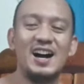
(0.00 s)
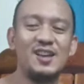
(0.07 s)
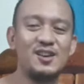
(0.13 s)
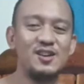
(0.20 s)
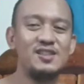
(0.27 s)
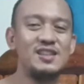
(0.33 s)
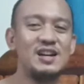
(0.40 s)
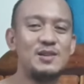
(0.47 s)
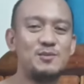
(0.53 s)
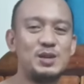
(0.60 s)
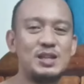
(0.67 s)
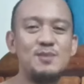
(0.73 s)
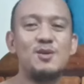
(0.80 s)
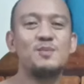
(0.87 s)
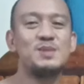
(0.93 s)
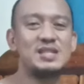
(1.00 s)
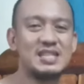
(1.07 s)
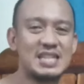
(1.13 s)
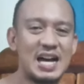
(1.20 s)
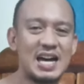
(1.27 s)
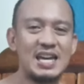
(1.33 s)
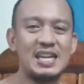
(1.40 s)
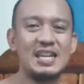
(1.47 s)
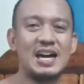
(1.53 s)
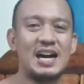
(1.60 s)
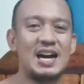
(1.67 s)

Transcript: ayun pwede mong bisitahin